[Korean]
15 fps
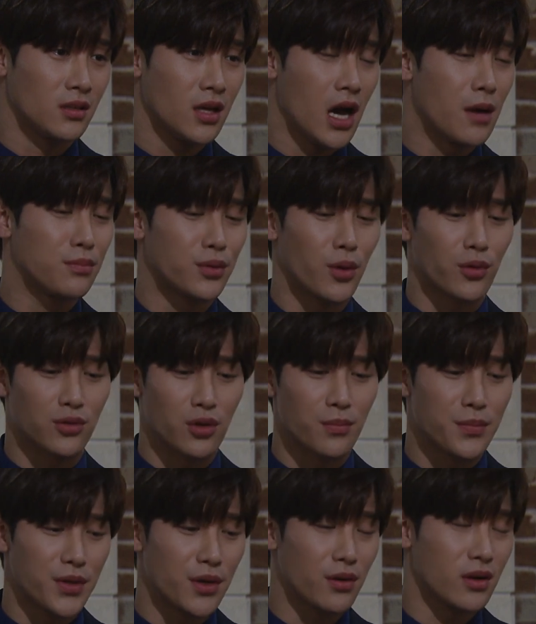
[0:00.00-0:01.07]
앞으로 어떤
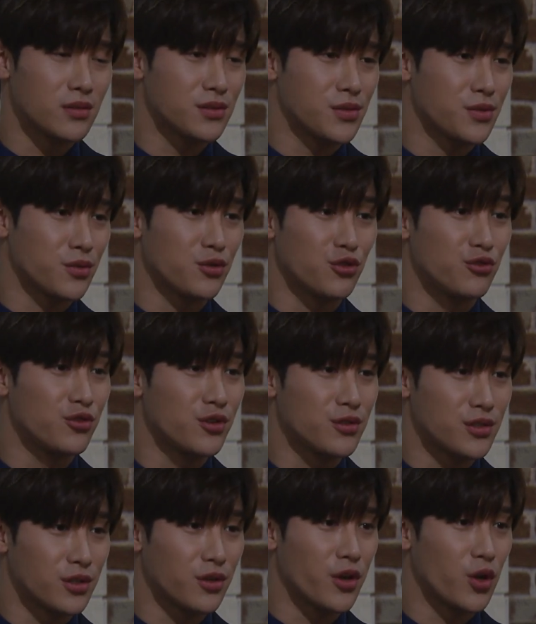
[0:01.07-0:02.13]
비열한 짓으로 윤희연
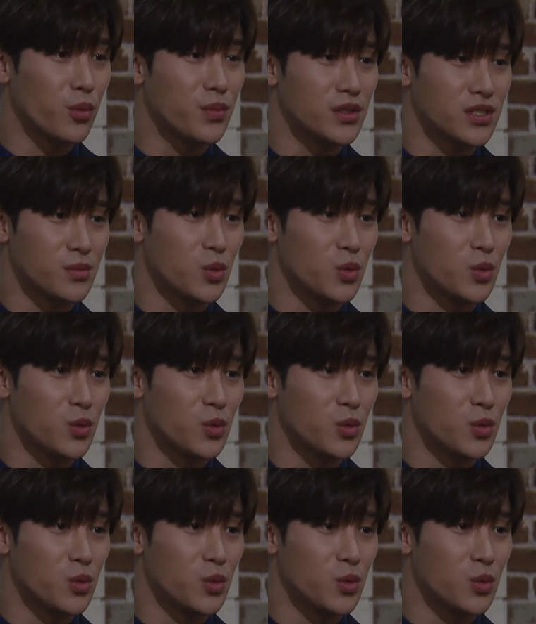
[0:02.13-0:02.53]
씨를 괴롭힐지